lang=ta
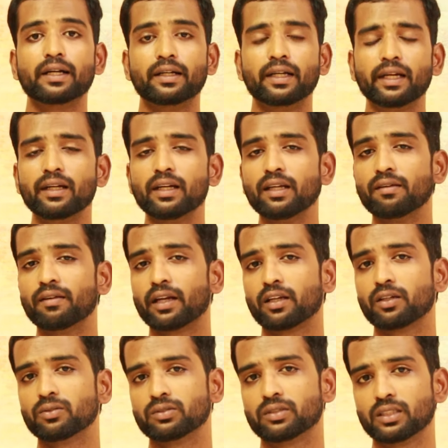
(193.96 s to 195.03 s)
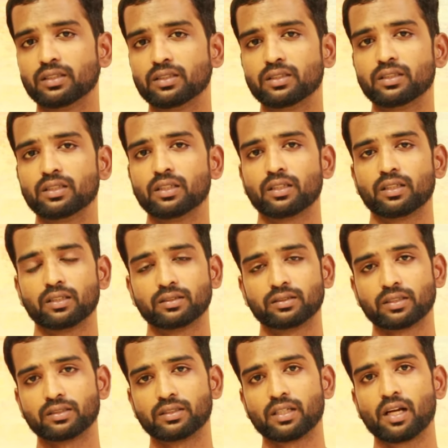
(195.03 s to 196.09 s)
டெல்லி வரைக்கும் சென்று
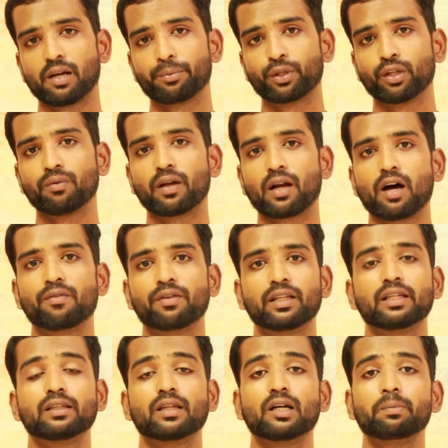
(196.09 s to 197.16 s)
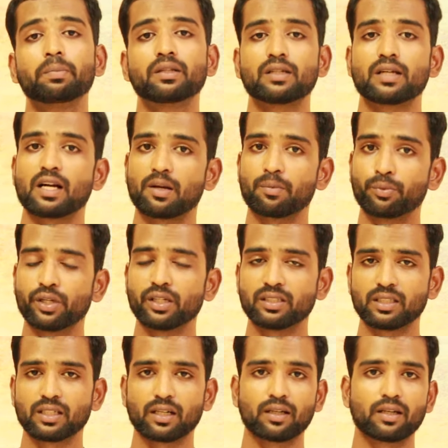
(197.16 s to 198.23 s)
சசிகலா முதல்வர் ஆவதை தடுப்பதற்கான
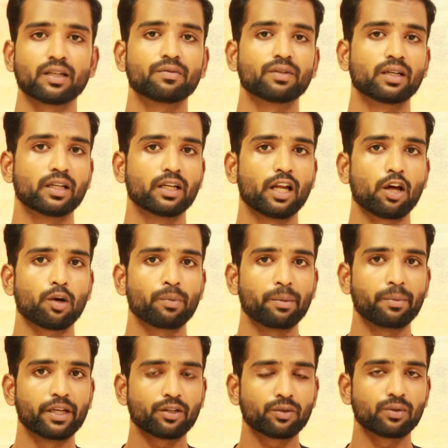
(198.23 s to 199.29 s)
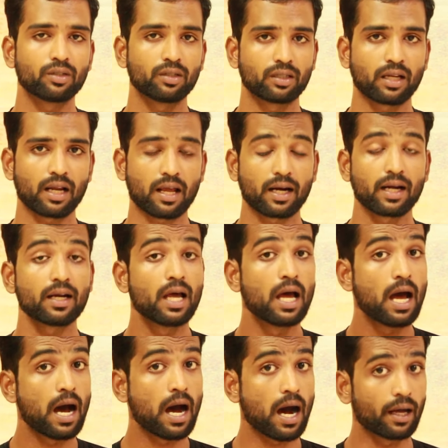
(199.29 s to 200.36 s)
முயற்சிகள் எல்லாம் இவர்கள் எல்லாருமே மேற்கொண்டு இருக்கிறார்கள்
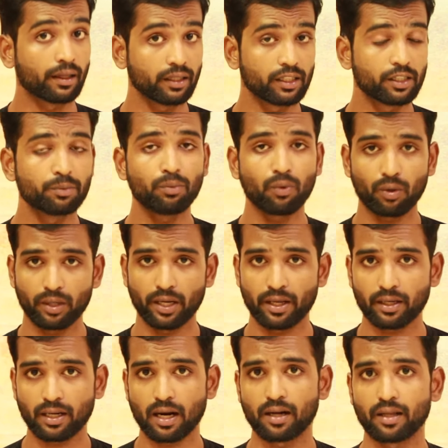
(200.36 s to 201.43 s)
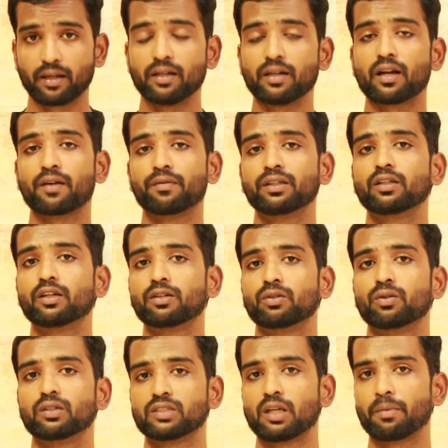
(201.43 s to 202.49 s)
அதையும் ஒரு நேர்காணலில்
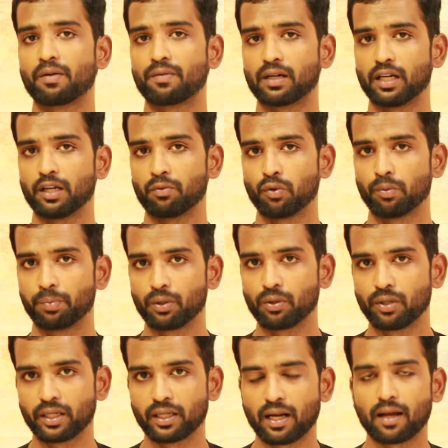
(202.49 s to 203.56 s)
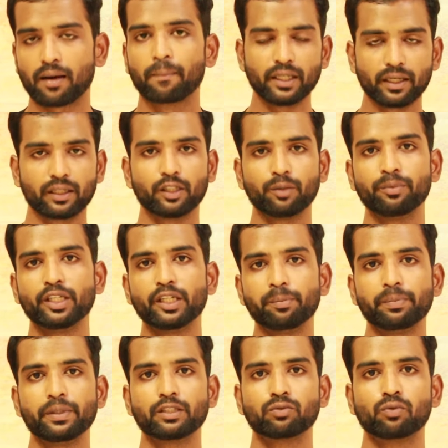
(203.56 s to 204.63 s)
ரவீந்திரன் துரைசாமி அவர்களை ஒப்புக்கொள்கிறார் இன்றைக்கும்
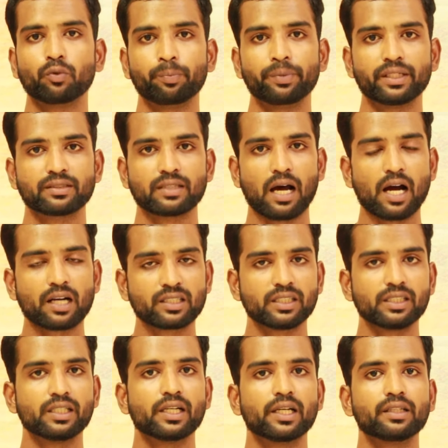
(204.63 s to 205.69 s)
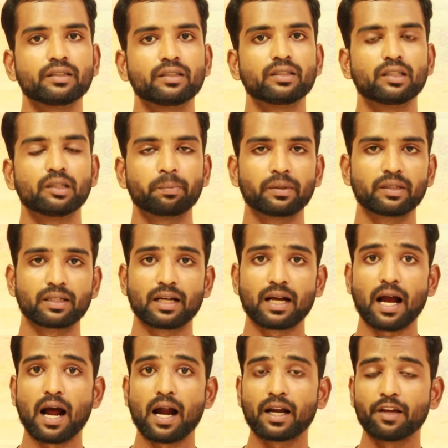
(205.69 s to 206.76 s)
இபிஎஸ் ஓபிஎஸ் ஆட்சி நிலைத்து
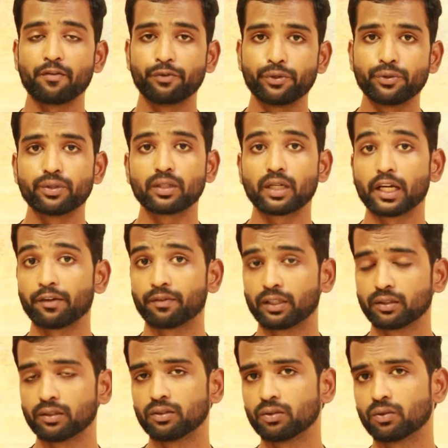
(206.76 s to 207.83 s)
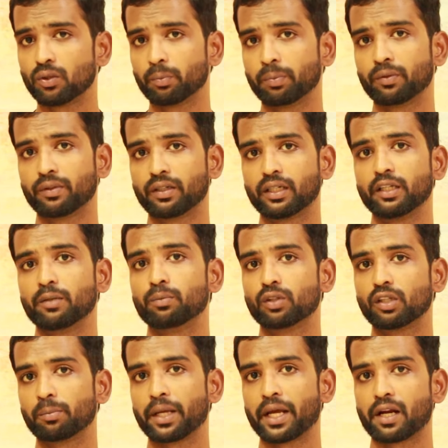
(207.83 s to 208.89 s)
நிற்பதற்கான வியூகங்களை வகுத்து கொடுப்பவர்களில்
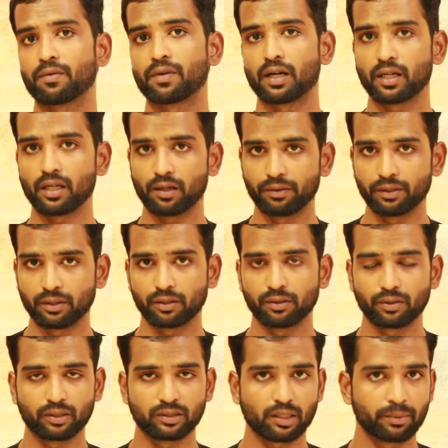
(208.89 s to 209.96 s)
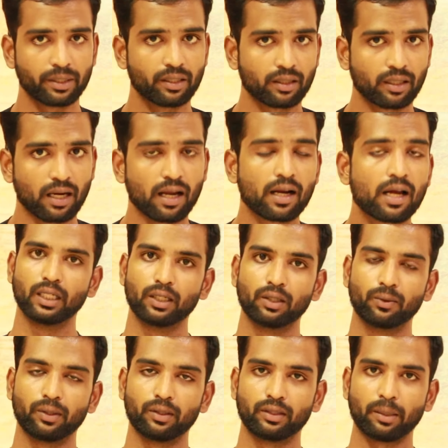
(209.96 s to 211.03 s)
முதன்மையானவராக ரவீந்திரன் துரைசாமி இருக்கிறார்
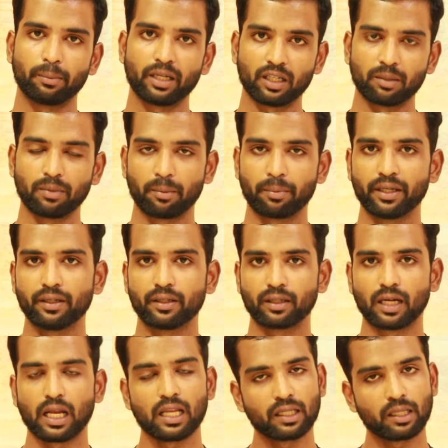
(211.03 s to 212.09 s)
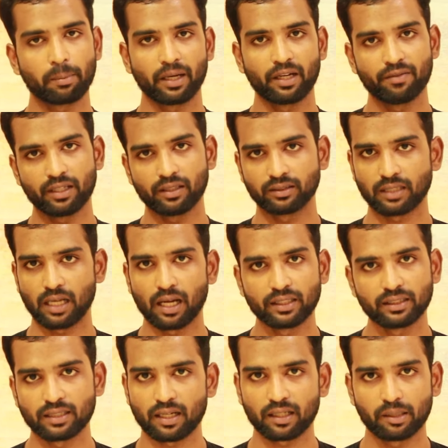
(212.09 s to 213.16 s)
ஒரு தமிழகம் அப்படின்னு இருக்குன்னா அதில் பல்வேறு
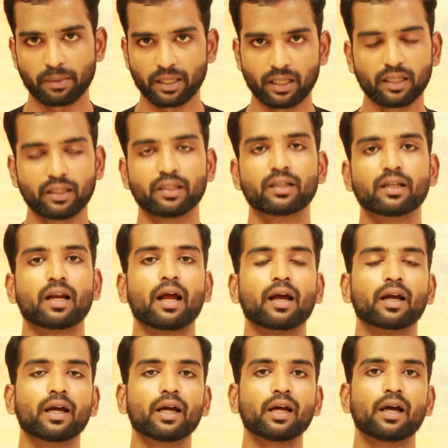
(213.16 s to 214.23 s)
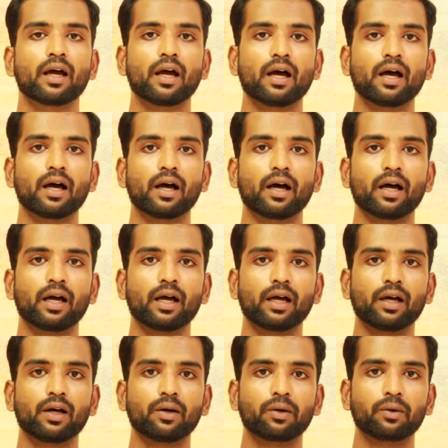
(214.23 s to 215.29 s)
சாதி சார்ந்த மக்கள் இருக்கிறாங்க
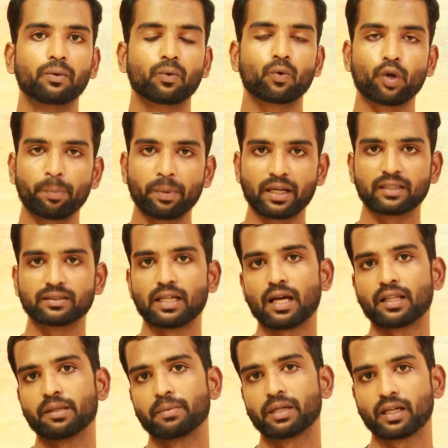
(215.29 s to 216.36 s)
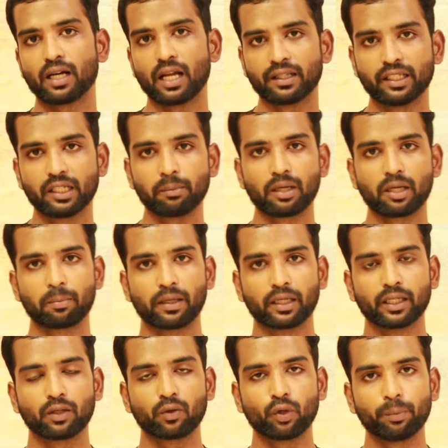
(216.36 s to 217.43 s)
குறிப்பிட்ட ஜாதி மக்கள் அதிகமாக
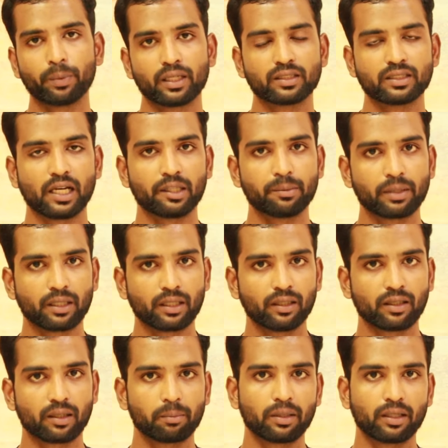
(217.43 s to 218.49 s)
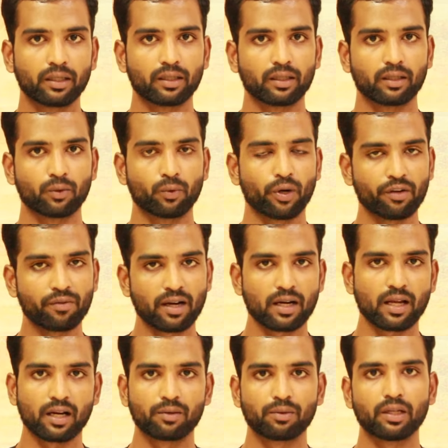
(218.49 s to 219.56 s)
இருப்பாங்க குறிப்பிட்ட ஜாதி மக்கள் ரொம்ப
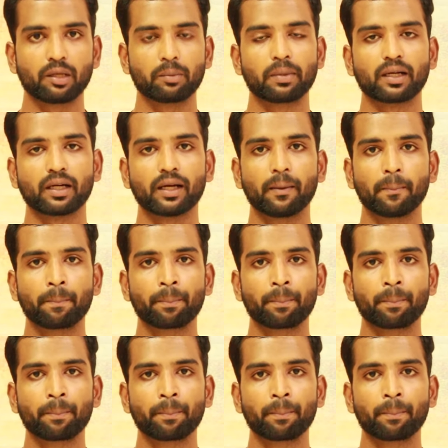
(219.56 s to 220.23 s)
குறைவான அளவில் இருப்பாங்க